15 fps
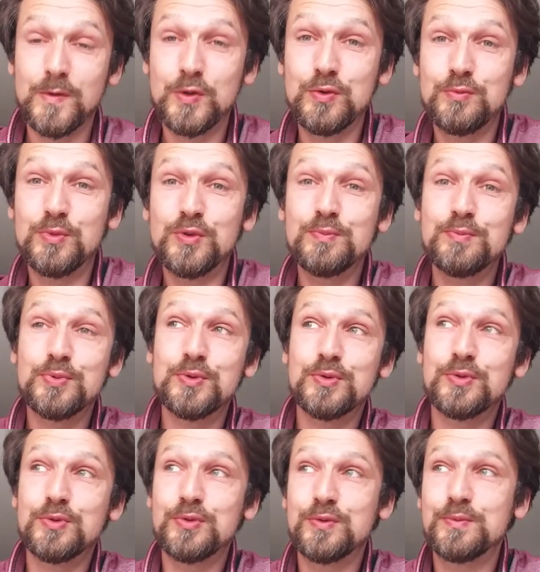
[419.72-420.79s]
tout le monde
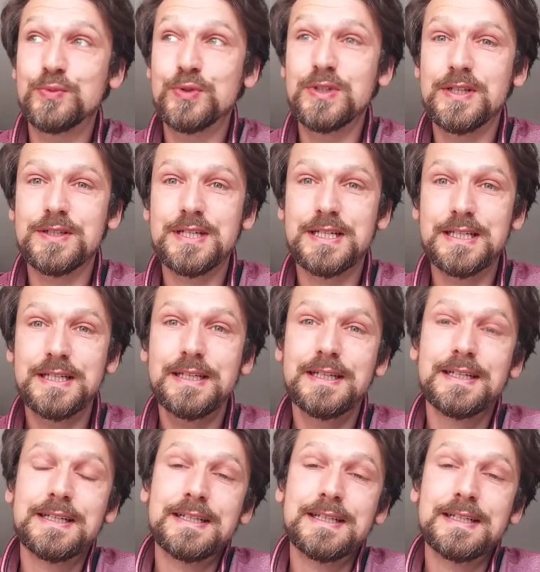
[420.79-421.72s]
peut, danser